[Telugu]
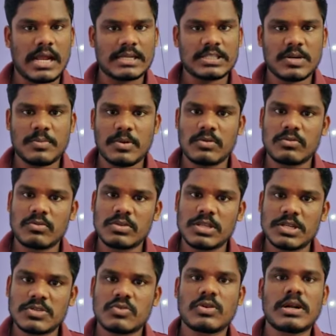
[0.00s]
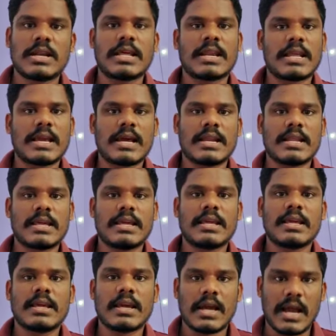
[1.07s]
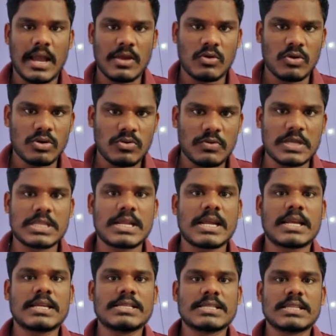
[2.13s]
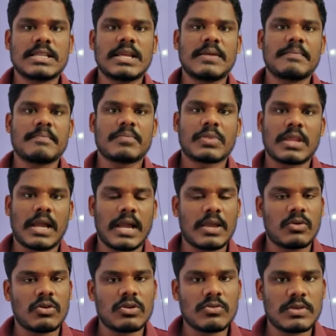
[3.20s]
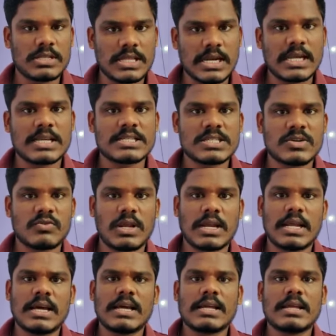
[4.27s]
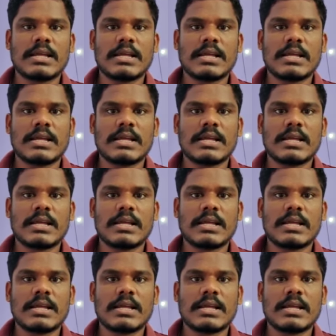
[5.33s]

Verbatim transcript: రాష్ట్ర ప్రభుత్వం తీసుకున్న నిర్ణయాన్ని హైకోర్టు వ్యతిరేకించింది హైకోర్టు వ్యతిరేకించడం వలన